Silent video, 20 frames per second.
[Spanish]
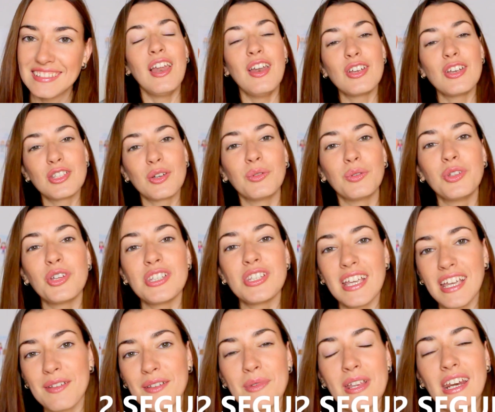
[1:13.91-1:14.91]
Lo segundo es
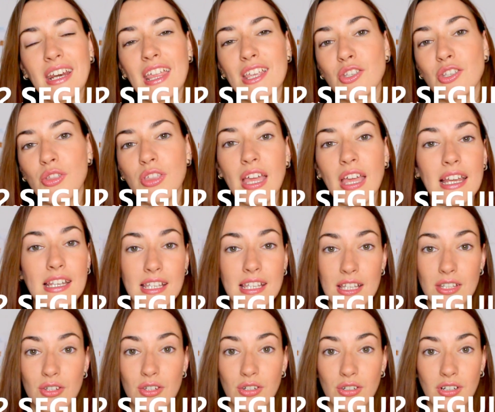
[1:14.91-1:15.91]
seguir mis redes sociales
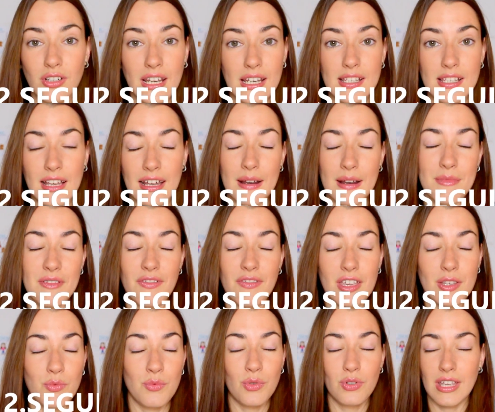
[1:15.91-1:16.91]
que son Instagram y
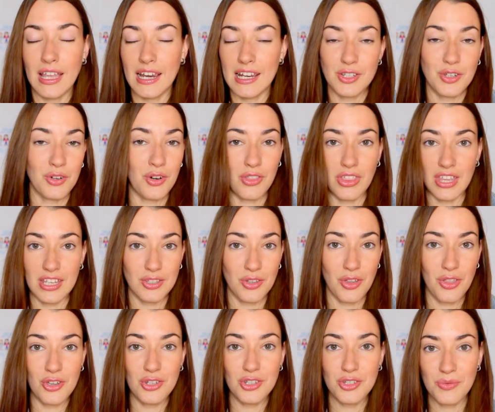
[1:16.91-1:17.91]
Facebook, ya las conocéis
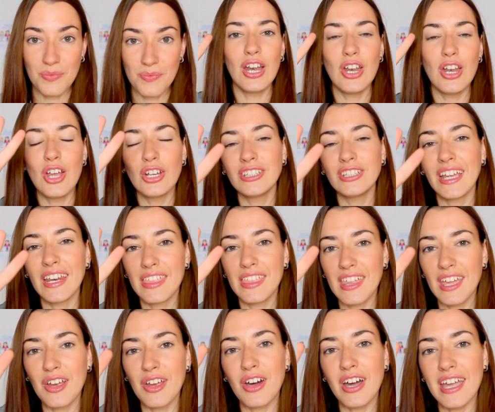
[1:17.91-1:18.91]
todos. Lo
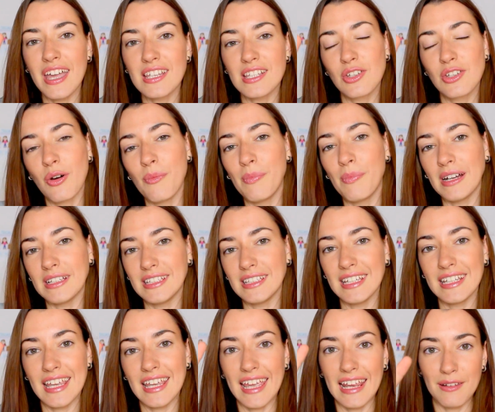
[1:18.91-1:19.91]
tercero es
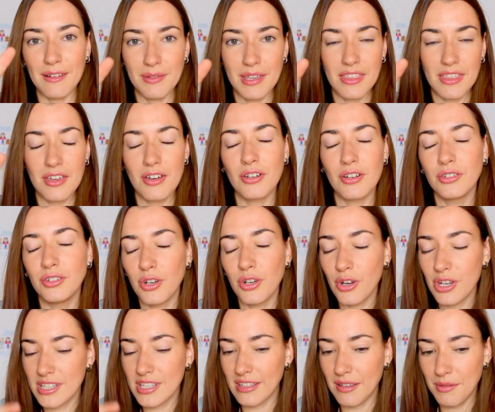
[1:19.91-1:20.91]
compartir el vídeo,
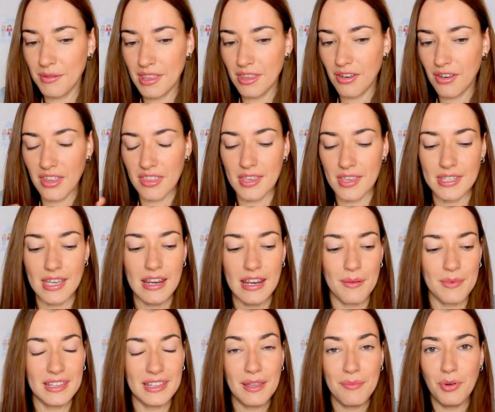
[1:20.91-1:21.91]
no este vídeo
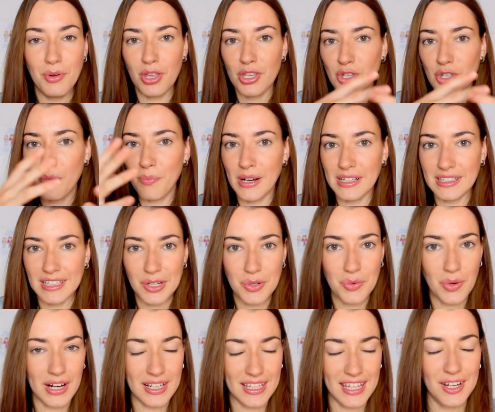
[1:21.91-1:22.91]
necesariamente, podéis compartir
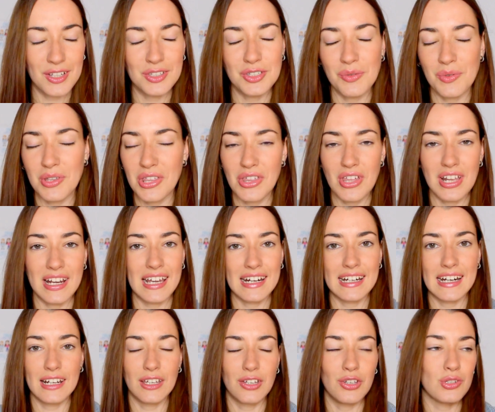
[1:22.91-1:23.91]
cualquier otro vídeo del
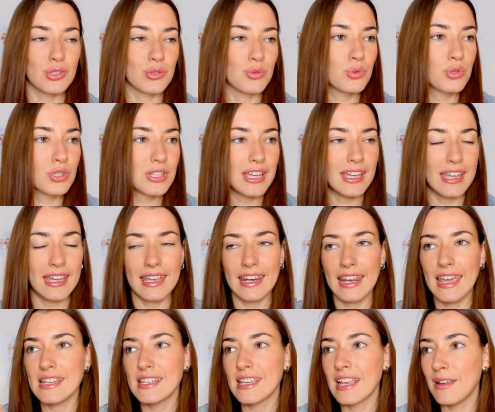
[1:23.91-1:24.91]
canal que os guste, que
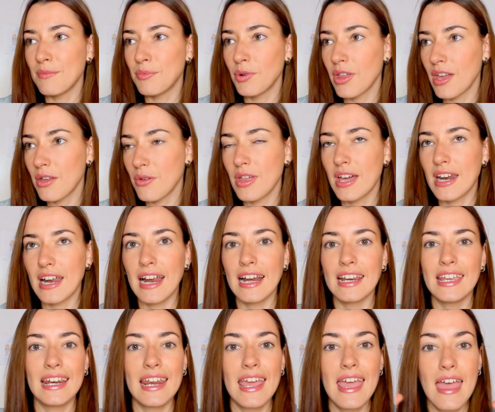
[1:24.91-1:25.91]
creáis que le pueda ayudar a
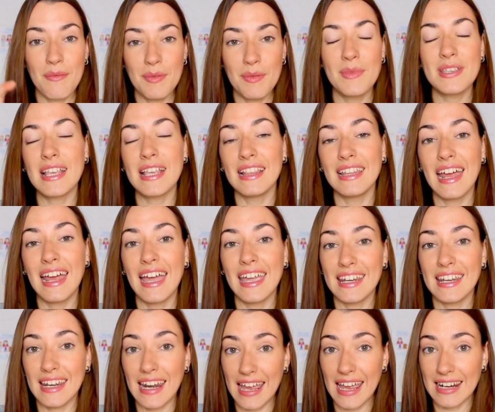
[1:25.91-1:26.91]
alguien. A mí me saldrá
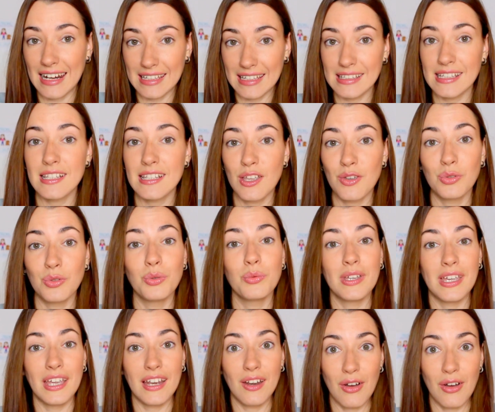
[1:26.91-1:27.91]
en Analytics de
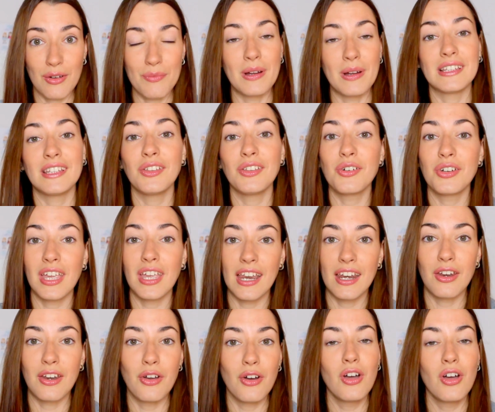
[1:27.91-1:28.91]
YouTube quién lo ha compartido,
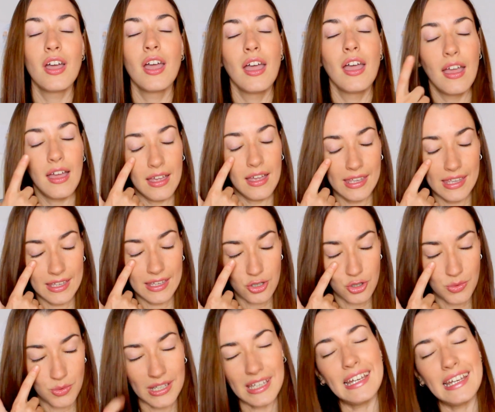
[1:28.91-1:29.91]
quién no, y
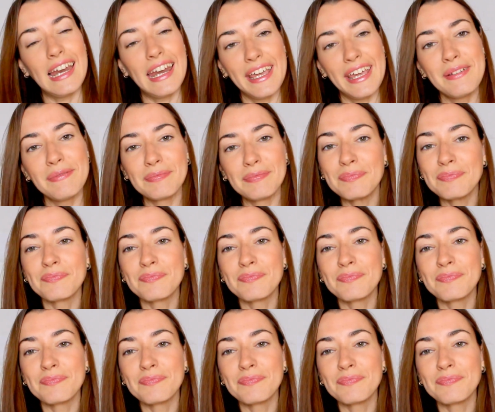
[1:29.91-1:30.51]
os vigilaré.